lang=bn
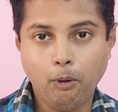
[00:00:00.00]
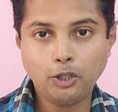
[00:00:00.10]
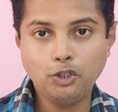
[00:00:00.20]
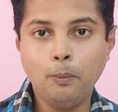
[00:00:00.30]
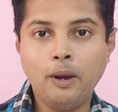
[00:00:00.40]

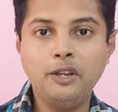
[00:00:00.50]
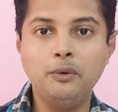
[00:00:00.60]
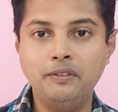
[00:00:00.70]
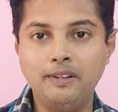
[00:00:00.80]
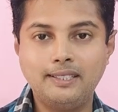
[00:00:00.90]
বর্ধমান
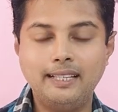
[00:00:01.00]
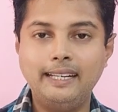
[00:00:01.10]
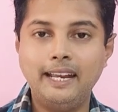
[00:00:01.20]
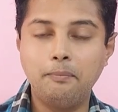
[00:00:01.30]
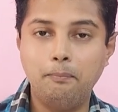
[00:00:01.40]

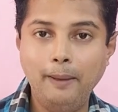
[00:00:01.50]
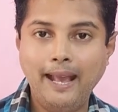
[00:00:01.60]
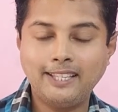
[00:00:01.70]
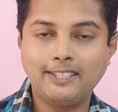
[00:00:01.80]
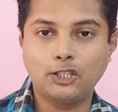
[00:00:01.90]
ইউনিভার্সিটির
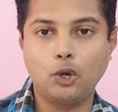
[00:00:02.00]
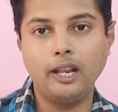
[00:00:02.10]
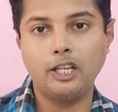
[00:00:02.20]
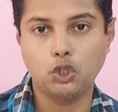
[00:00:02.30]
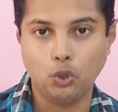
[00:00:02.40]
বেস্ট
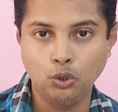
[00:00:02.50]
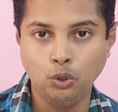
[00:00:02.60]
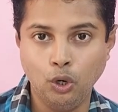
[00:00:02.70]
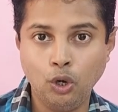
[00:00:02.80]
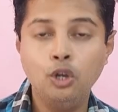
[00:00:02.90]
কলেজ
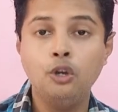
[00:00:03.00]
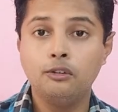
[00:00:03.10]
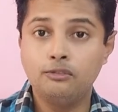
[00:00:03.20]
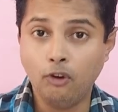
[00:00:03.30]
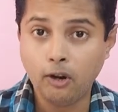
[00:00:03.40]
কোনগুলো
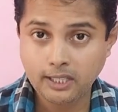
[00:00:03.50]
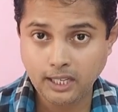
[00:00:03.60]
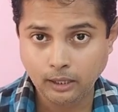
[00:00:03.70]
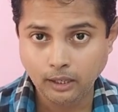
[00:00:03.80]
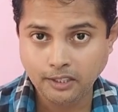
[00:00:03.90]
ফর
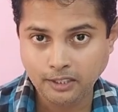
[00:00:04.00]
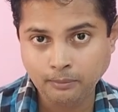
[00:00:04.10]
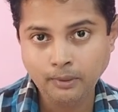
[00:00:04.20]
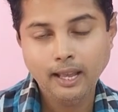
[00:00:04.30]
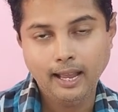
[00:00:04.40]
জার্নালিজম
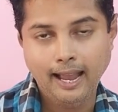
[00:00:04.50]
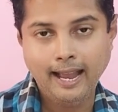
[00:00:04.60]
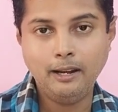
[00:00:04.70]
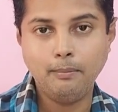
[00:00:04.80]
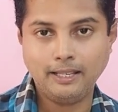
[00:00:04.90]

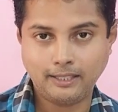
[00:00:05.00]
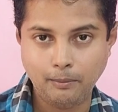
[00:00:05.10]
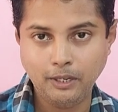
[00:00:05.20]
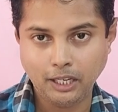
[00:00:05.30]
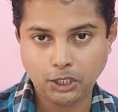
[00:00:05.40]
অ্যান্ড মাস
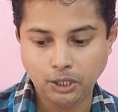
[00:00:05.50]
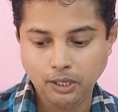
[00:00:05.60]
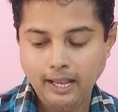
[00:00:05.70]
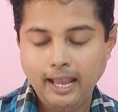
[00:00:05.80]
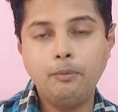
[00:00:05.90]
কমিউনিকেশন
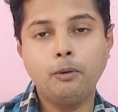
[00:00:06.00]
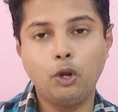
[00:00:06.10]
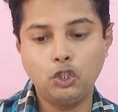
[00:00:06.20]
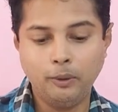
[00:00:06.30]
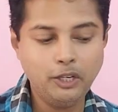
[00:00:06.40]
এবং
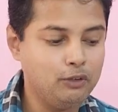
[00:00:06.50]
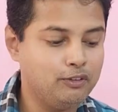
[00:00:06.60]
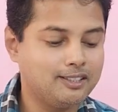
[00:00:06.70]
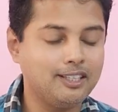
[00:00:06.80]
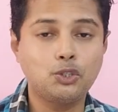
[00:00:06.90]
বর্ধমান
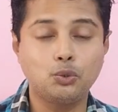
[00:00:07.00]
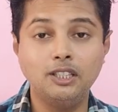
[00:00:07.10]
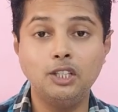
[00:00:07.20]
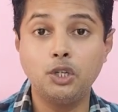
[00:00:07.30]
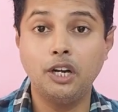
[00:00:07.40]
ইউনিভার্সিটির
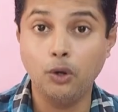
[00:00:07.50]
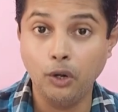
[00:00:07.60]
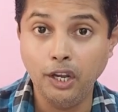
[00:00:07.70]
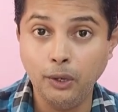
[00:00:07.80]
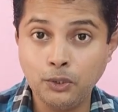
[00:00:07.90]
স্টুডেন্টদের জন্য
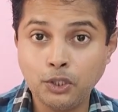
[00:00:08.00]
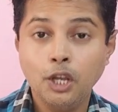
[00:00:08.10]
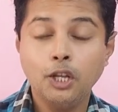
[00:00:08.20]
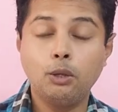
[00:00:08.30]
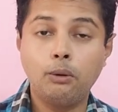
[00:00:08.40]
গুড নিউজ
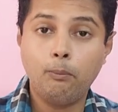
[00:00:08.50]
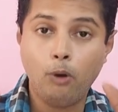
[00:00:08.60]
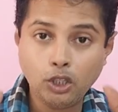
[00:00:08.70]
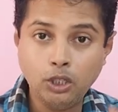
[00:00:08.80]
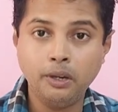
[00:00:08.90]
তোমরা
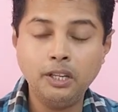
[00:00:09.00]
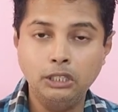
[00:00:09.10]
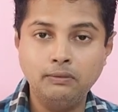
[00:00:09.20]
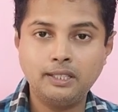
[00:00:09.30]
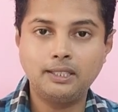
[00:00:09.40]
বর্ধমান
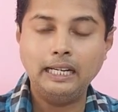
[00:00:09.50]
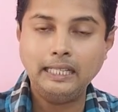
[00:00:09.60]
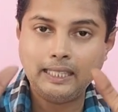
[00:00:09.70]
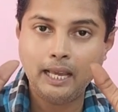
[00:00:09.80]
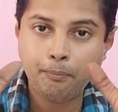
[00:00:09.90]

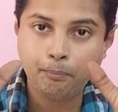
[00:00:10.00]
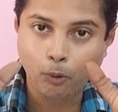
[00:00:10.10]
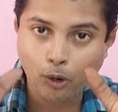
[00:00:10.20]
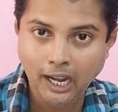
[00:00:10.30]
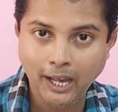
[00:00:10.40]
ইউনিভার্সিটিতে
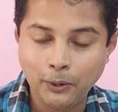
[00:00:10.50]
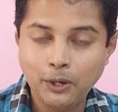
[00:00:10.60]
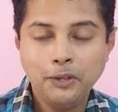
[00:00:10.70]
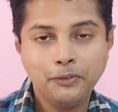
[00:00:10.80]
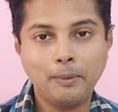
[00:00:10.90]
পড়লেও
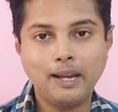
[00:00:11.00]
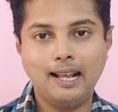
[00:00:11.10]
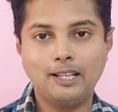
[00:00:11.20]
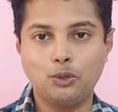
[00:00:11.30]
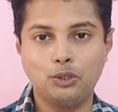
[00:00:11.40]
তোমরা
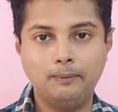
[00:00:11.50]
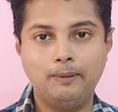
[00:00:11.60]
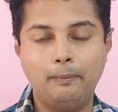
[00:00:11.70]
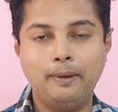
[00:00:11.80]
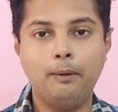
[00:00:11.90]
ক্লাস করতে
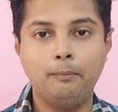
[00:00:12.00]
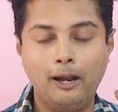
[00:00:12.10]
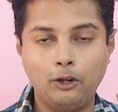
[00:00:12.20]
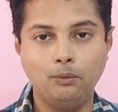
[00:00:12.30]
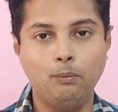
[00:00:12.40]
পারবে
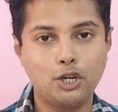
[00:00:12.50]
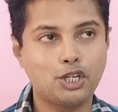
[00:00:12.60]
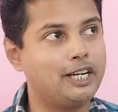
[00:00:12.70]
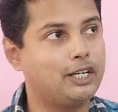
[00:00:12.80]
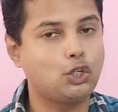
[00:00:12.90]

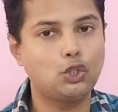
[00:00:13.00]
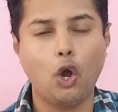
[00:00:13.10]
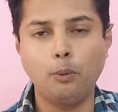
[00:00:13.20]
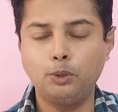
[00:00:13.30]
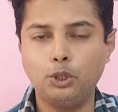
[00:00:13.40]
ভারতবর্ষের
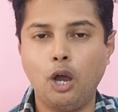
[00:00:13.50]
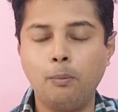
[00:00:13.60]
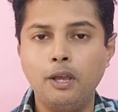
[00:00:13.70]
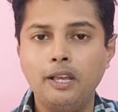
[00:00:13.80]
টপ টপ